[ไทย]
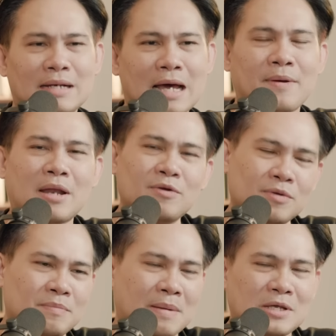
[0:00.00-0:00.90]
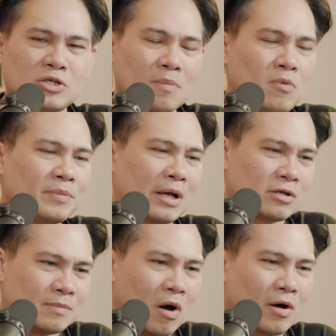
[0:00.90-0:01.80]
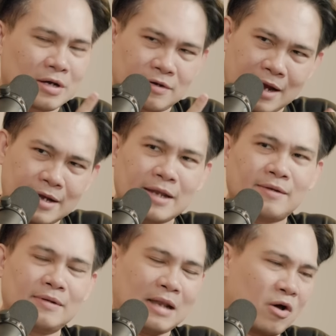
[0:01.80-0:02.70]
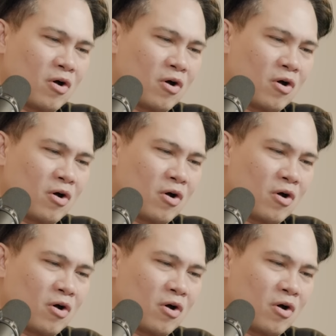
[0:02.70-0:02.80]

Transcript: นะเพราะฉะนั้นมันมีสองมุมที่เขาจะมองคือเครดิตแล้